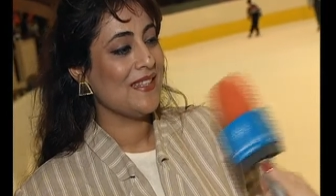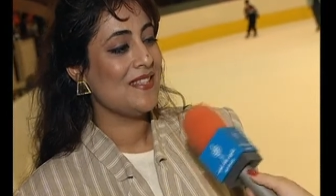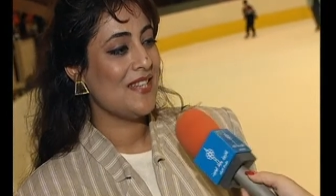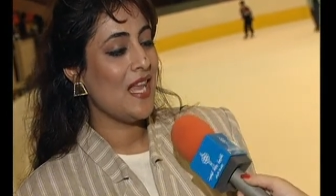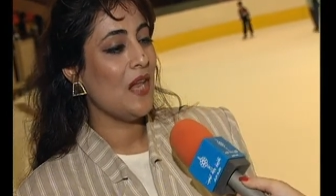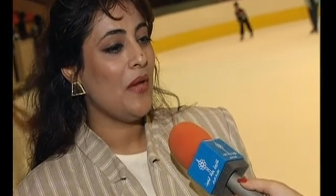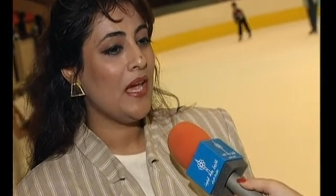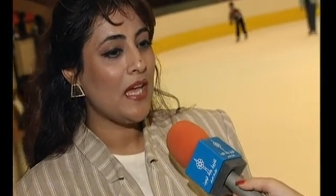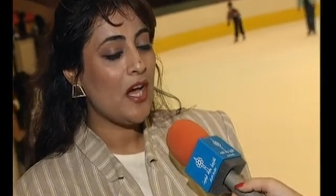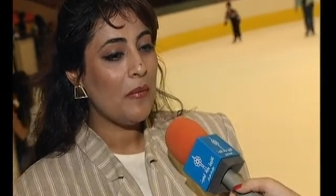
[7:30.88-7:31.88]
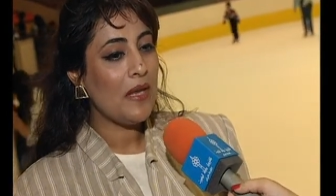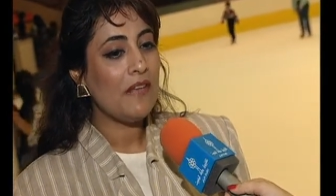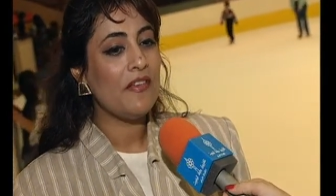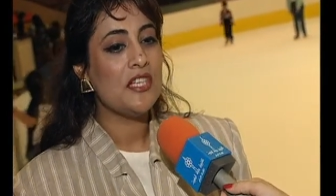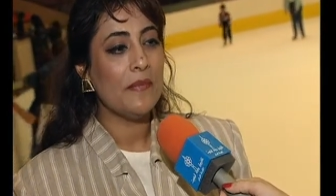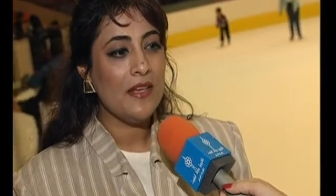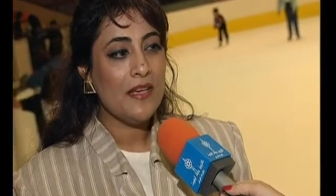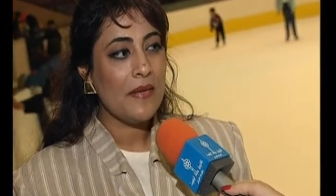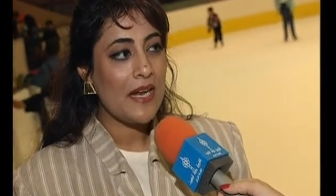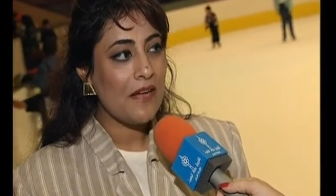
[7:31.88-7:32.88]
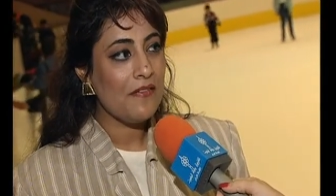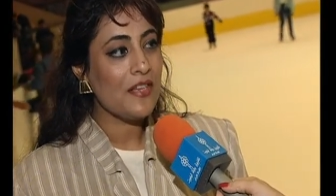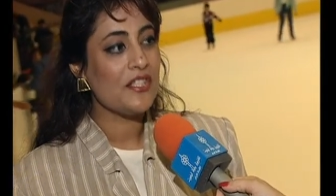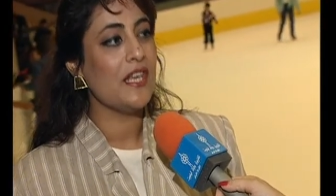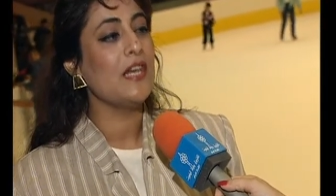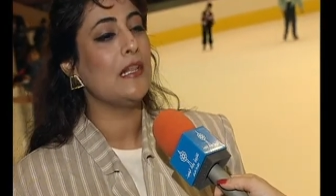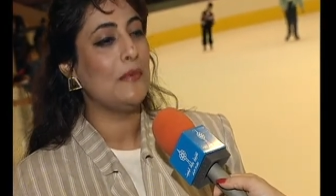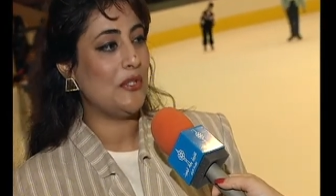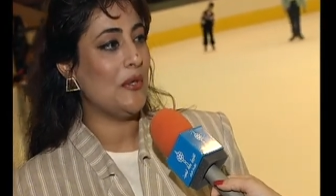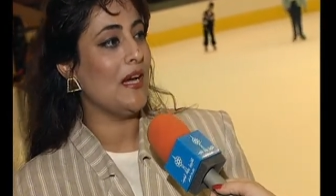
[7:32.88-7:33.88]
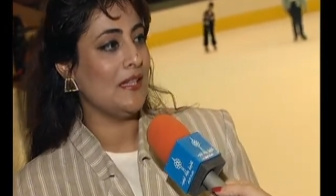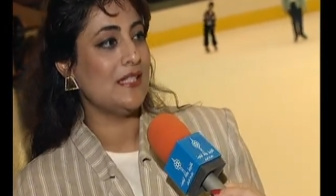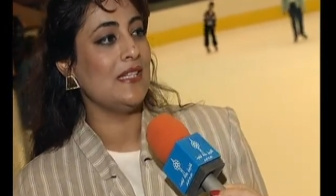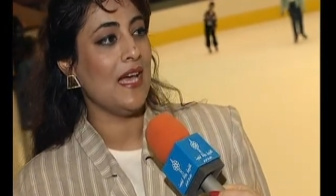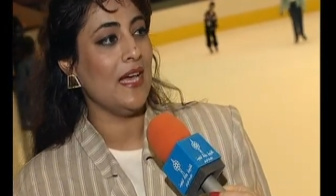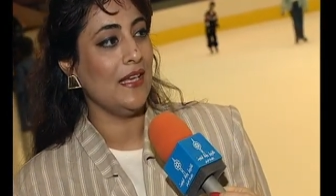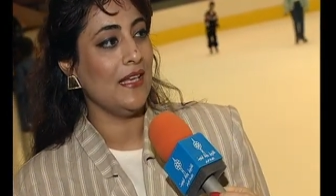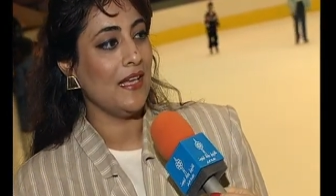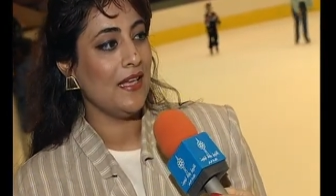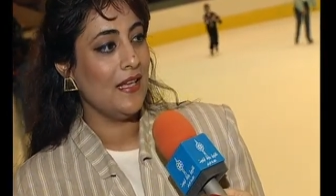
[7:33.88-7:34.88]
إن شاء الله وحياهم الله في جميع مرافق شركة المشروعات السياحية